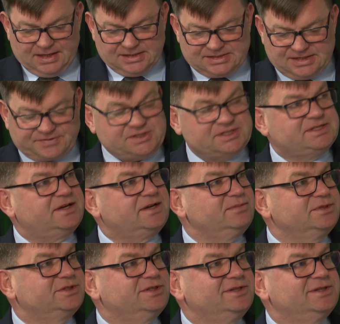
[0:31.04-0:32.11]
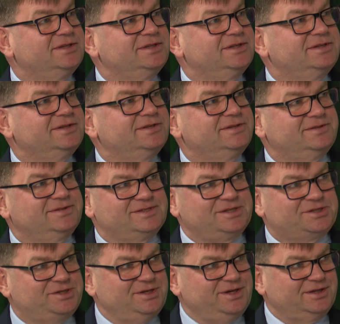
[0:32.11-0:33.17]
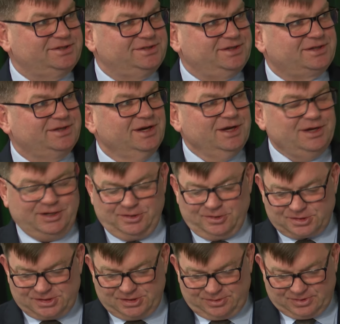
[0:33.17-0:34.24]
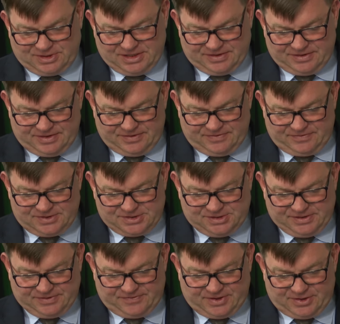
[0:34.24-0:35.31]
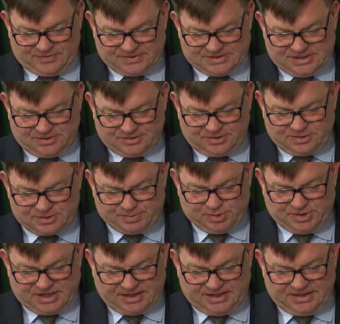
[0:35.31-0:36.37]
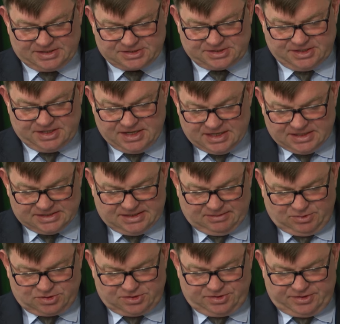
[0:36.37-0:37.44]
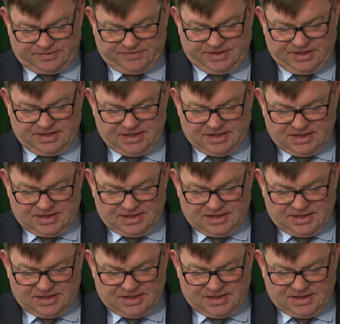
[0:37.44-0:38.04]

Zawsze staramy się e, e, zaczynać, jak goszczę tutaj e, właśnie fachowca od gospodarki naszej samorządowej.